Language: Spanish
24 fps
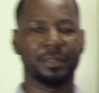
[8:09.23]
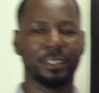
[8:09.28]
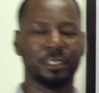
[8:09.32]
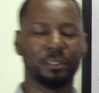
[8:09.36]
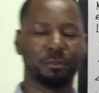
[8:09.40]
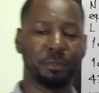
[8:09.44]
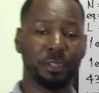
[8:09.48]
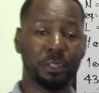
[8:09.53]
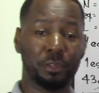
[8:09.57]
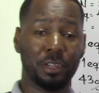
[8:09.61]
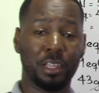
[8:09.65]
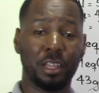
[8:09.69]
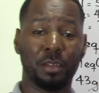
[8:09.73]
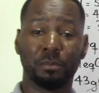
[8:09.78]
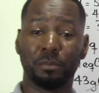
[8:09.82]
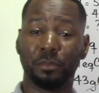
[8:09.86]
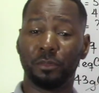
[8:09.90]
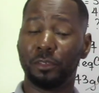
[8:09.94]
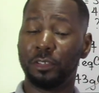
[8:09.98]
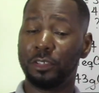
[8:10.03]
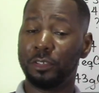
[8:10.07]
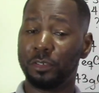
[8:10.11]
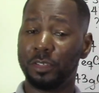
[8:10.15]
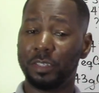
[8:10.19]
espero hayan
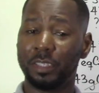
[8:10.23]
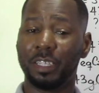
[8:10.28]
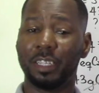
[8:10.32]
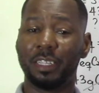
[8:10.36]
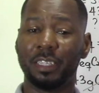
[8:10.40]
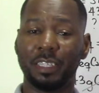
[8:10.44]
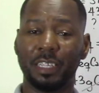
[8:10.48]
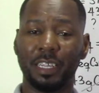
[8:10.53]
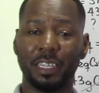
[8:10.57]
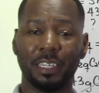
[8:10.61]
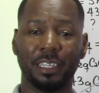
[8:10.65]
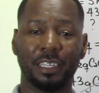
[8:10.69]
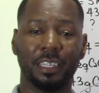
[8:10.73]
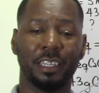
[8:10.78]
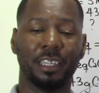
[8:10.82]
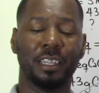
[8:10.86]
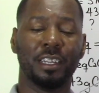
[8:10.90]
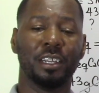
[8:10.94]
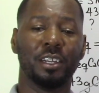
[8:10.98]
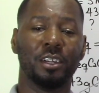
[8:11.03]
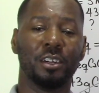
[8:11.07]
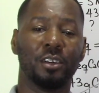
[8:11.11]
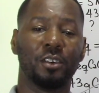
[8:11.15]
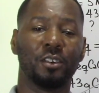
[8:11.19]
podido entender
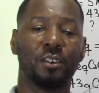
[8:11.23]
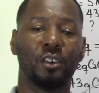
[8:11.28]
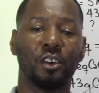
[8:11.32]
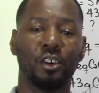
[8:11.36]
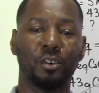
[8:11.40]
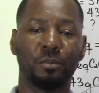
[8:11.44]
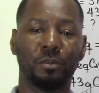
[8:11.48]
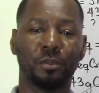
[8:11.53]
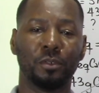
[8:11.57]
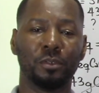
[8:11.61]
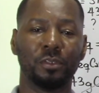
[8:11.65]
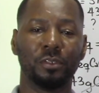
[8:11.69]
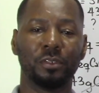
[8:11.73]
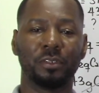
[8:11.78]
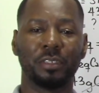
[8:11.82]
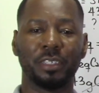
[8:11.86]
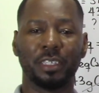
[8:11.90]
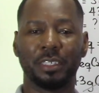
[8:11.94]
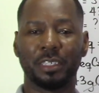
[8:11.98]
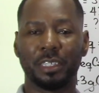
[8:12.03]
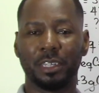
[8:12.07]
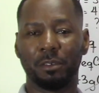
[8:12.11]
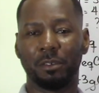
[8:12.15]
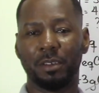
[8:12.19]
cómo
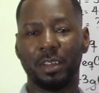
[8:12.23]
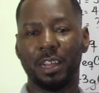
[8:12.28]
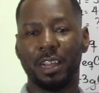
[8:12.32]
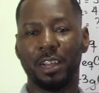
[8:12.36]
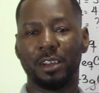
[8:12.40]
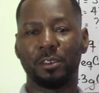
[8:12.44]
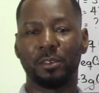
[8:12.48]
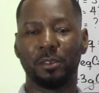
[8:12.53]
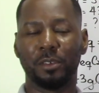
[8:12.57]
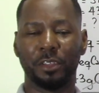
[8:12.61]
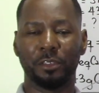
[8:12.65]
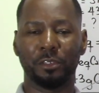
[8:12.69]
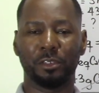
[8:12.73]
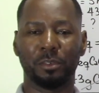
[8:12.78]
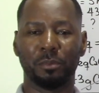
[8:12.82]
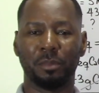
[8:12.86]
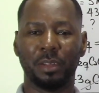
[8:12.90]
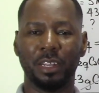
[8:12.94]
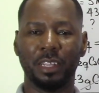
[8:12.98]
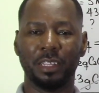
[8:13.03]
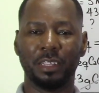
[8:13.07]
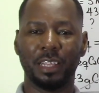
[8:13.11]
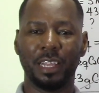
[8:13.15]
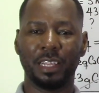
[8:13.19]
se trabaja con la
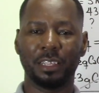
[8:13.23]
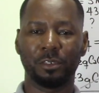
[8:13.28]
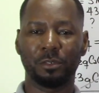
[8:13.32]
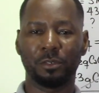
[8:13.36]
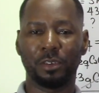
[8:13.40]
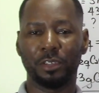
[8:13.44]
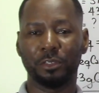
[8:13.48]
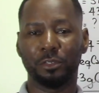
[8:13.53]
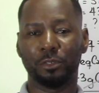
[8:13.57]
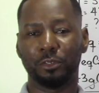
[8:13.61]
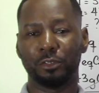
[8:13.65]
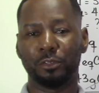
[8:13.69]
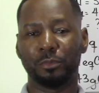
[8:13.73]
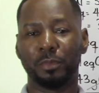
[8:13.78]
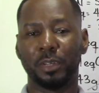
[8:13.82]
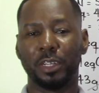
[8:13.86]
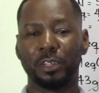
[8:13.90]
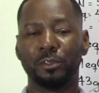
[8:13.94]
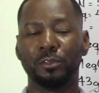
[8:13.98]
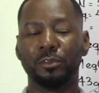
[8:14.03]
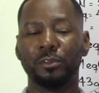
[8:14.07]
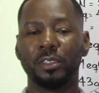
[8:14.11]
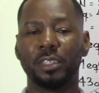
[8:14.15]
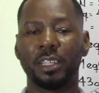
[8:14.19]
normalidad cuando nos
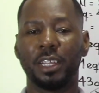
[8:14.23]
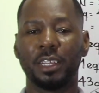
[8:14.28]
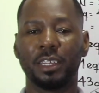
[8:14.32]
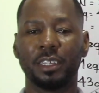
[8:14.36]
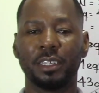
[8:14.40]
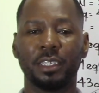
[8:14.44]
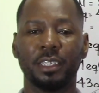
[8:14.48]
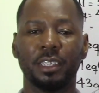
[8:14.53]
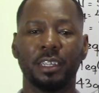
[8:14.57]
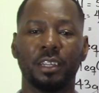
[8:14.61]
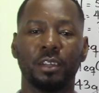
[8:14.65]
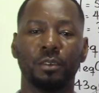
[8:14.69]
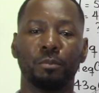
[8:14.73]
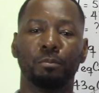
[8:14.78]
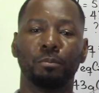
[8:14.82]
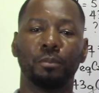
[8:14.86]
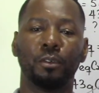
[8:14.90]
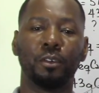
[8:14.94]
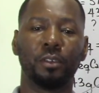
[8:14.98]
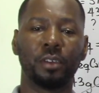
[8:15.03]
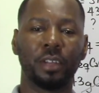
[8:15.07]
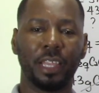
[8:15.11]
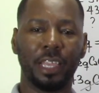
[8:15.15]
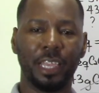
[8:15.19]
preguntan
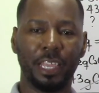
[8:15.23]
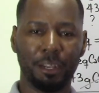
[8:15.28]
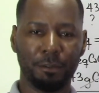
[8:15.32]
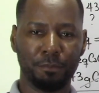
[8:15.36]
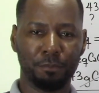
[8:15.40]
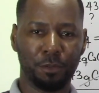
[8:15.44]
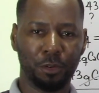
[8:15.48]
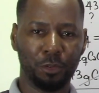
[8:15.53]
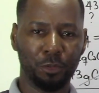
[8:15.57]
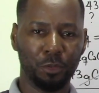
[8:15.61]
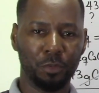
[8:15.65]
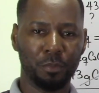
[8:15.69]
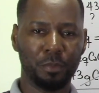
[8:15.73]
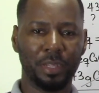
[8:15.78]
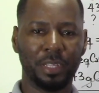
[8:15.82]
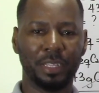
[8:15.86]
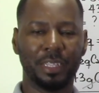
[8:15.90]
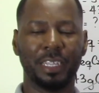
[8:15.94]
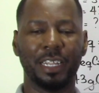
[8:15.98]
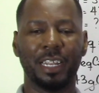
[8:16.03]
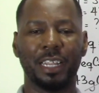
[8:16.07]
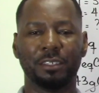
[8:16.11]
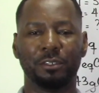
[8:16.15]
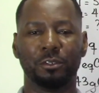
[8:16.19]
por el
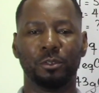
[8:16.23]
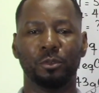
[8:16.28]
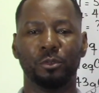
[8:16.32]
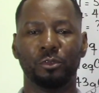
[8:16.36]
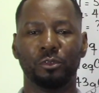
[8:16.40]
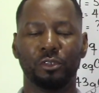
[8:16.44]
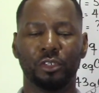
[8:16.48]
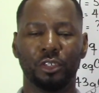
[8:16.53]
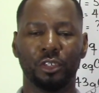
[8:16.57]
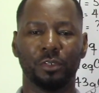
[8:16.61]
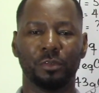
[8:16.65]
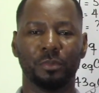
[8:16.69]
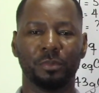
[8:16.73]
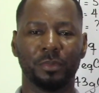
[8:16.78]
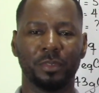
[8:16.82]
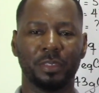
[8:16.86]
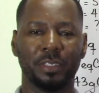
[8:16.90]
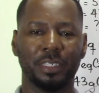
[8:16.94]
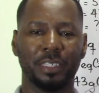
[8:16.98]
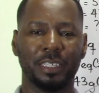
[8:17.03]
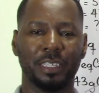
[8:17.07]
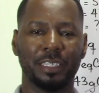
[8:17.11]
volumen de la solución.